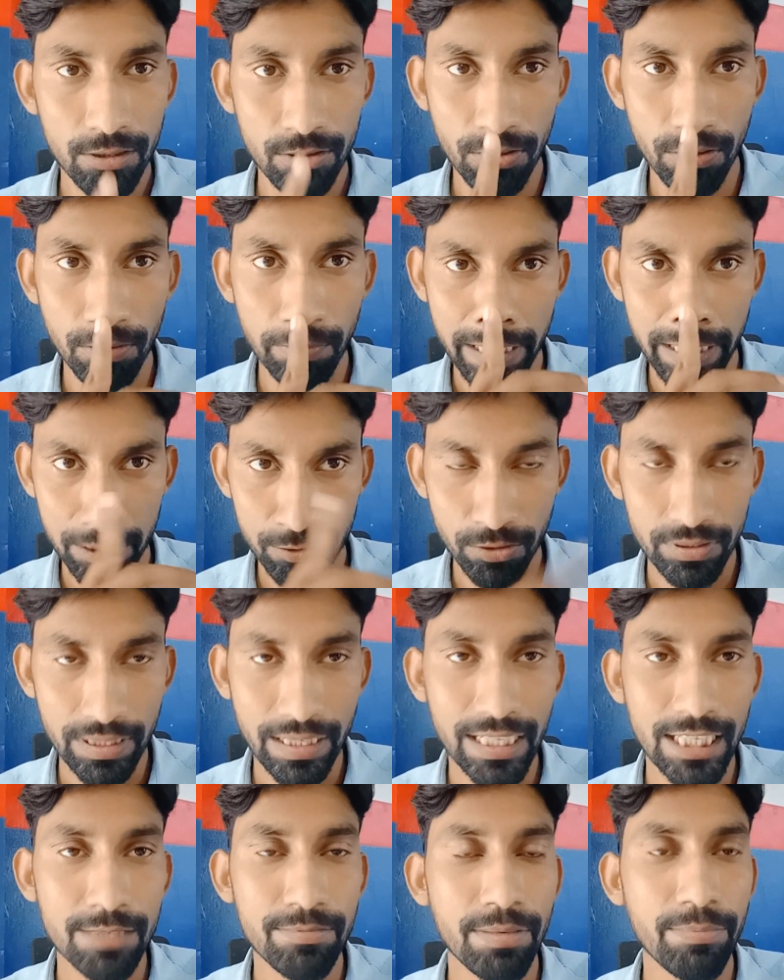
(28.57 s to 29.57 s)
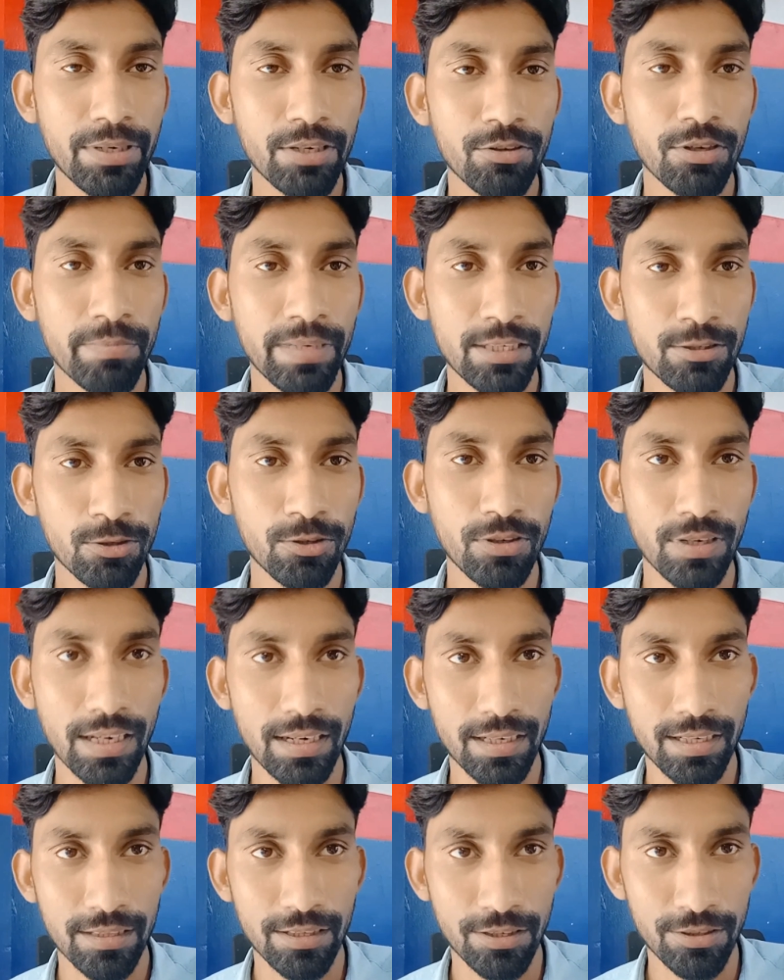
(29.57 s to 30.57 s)
तो मैंने सोचा कि इस पर वीडियो मैं शूट
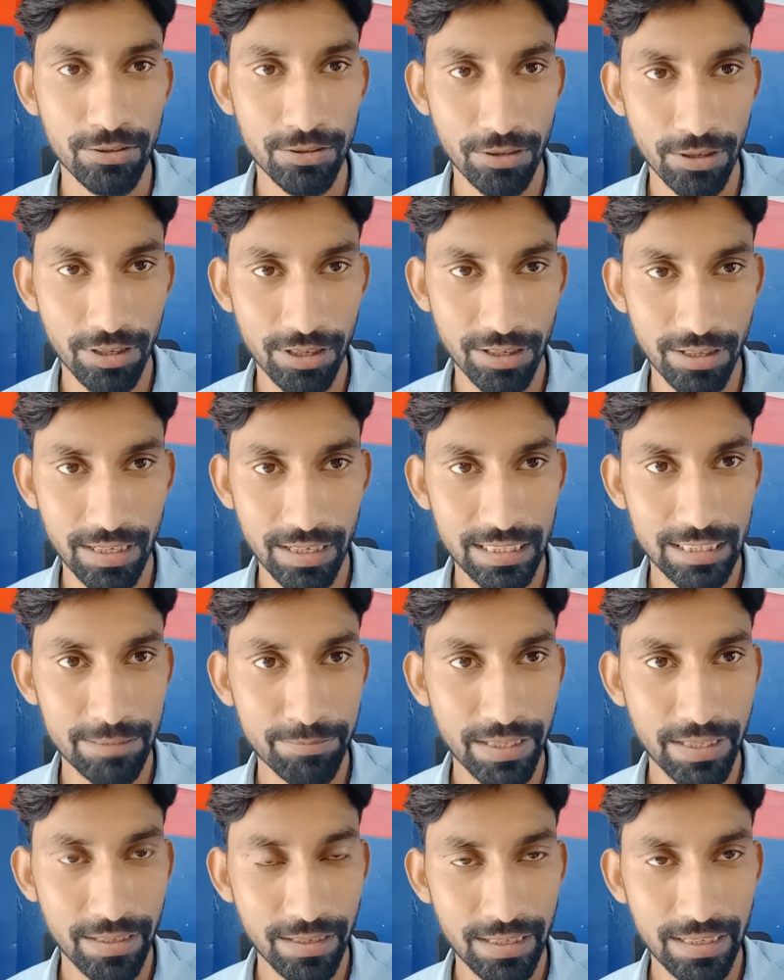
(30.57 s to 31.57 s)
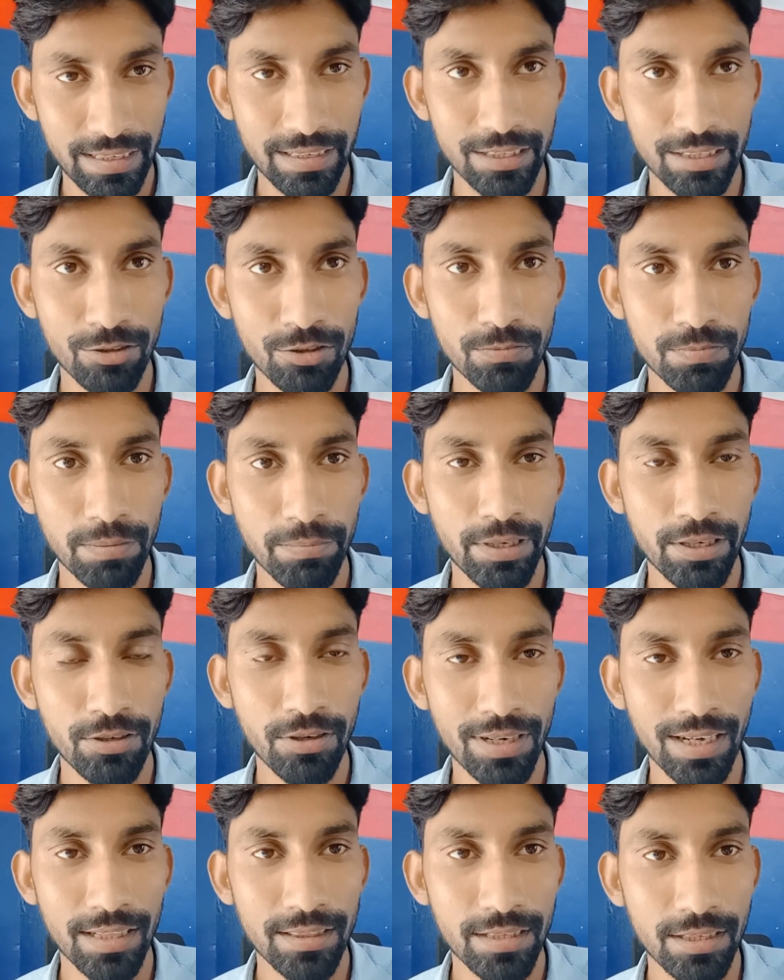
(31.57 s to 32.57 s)
कर लेता हूँ और इस पर यूट्यूब पे
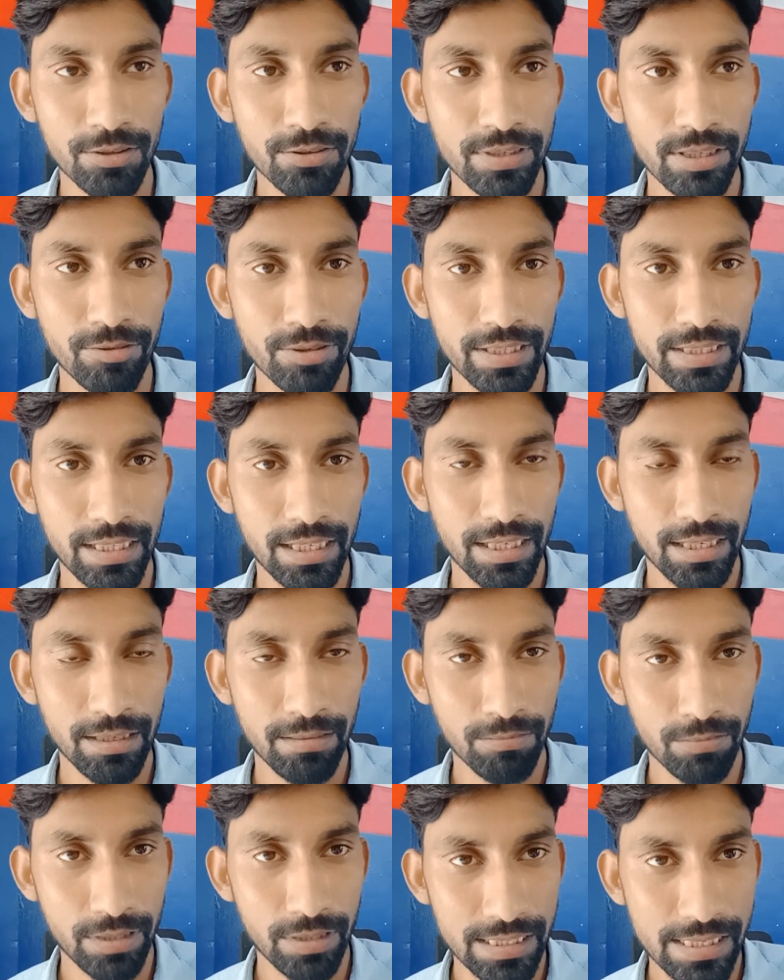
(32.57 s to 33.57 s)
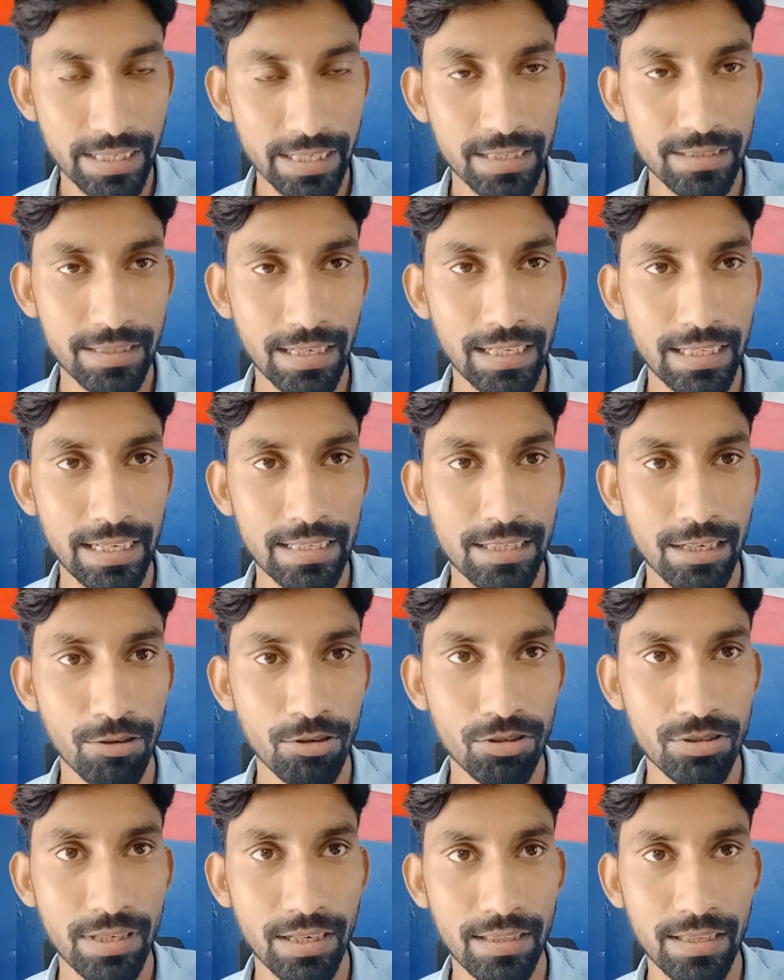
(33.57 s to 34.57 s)
वीडियो डालता हूँ क्योंकि ये किसी के साथ ऐसा
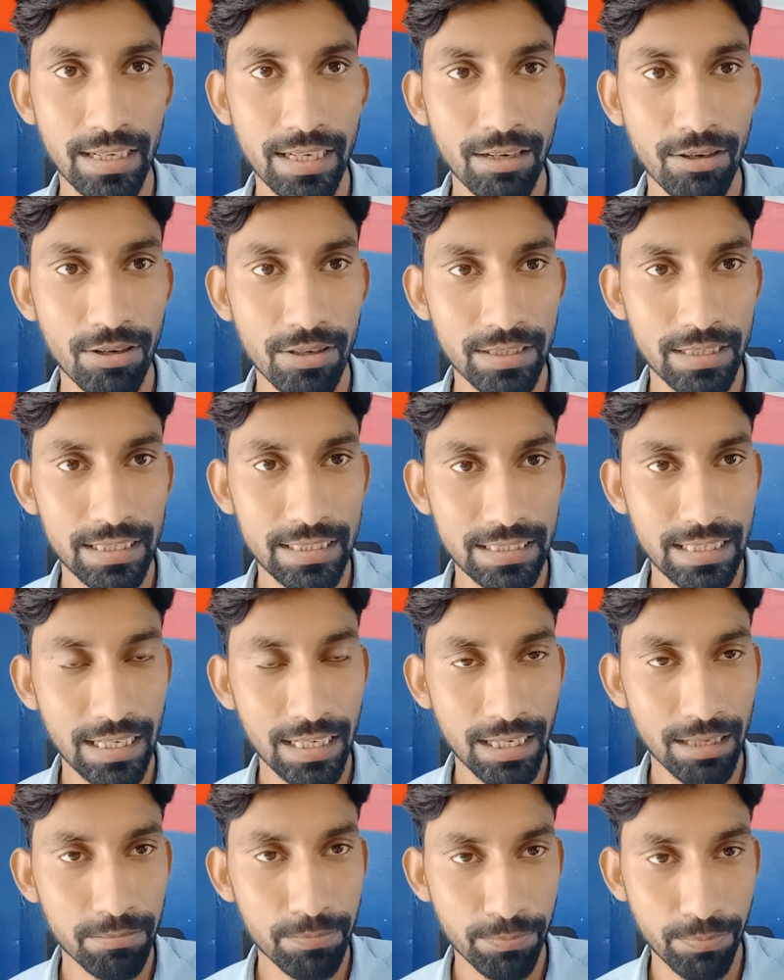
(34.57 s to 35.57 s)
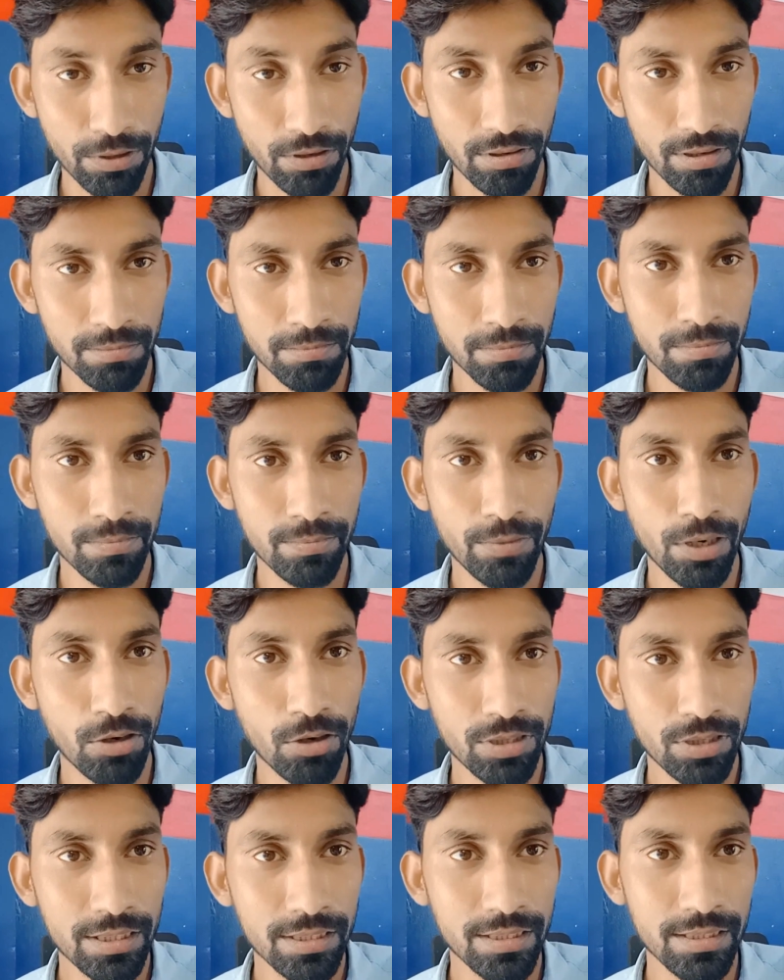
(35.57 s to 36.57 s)
हो सकता है और इसका प्रॉब्लम
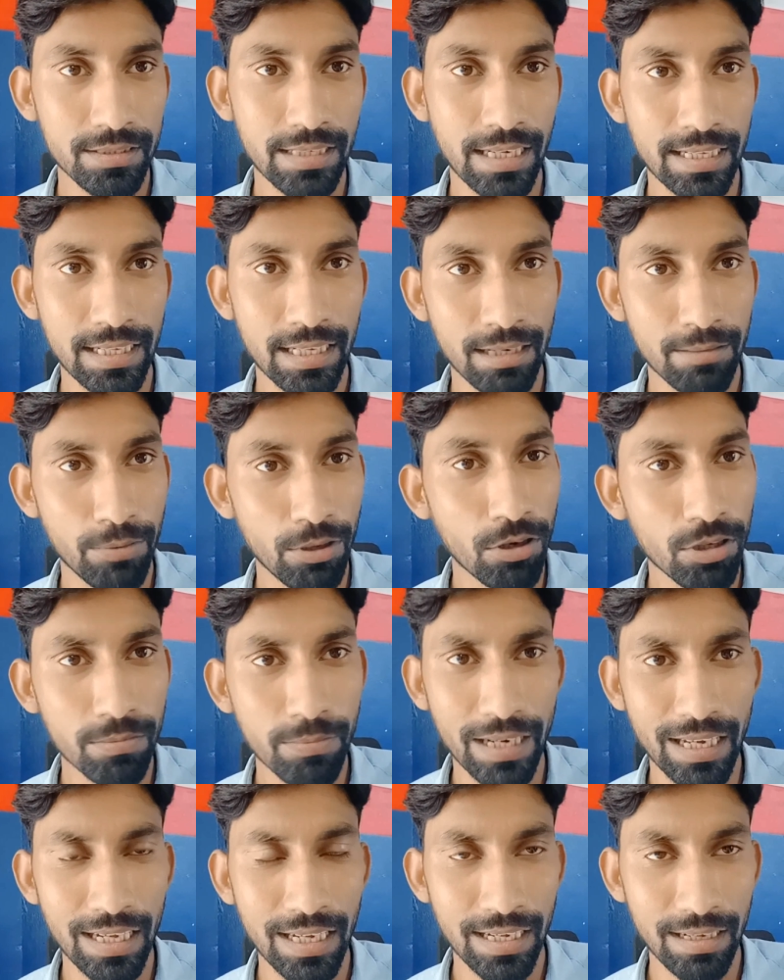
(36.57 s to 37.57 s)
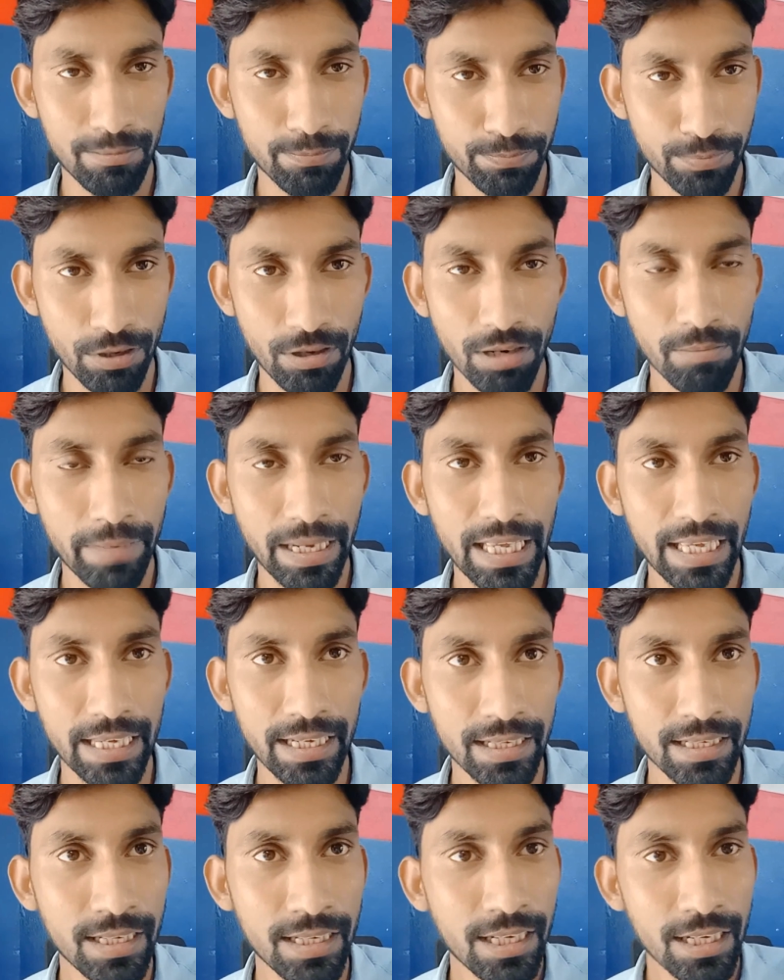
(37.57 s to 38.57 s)
बहुत ही ज़्यादा बहुत बड़ा प्रॉब्लम नहीं
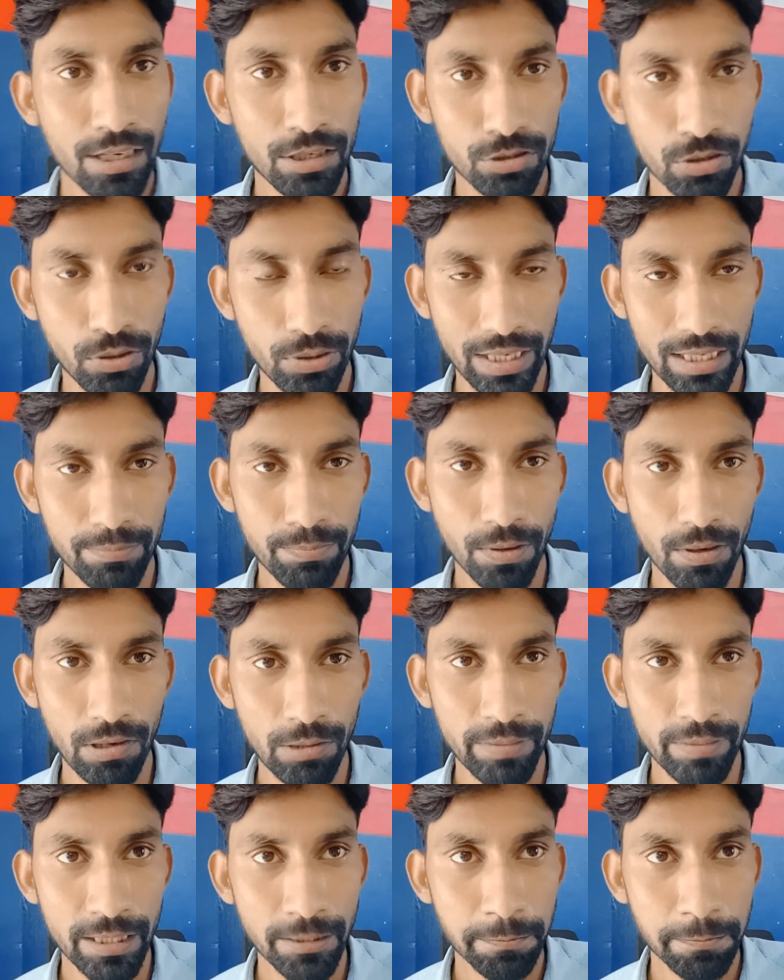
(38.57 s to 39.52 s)
है छोटा ही प्रॉब्लम है